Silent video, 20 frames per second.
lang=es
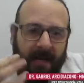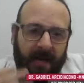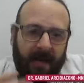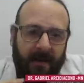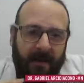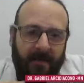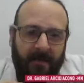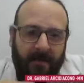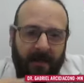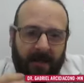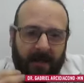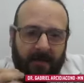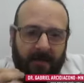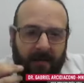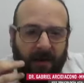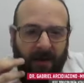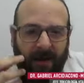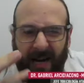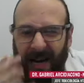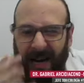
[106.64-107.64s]
para
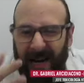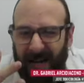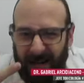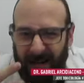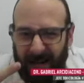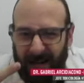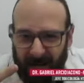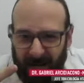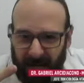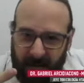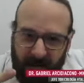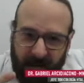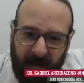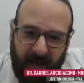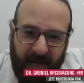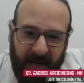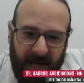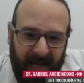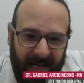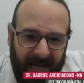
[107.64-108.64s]
enfocar,
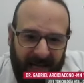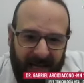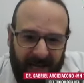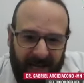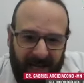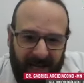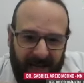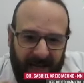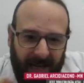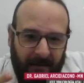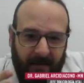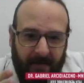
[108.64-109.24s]
eh,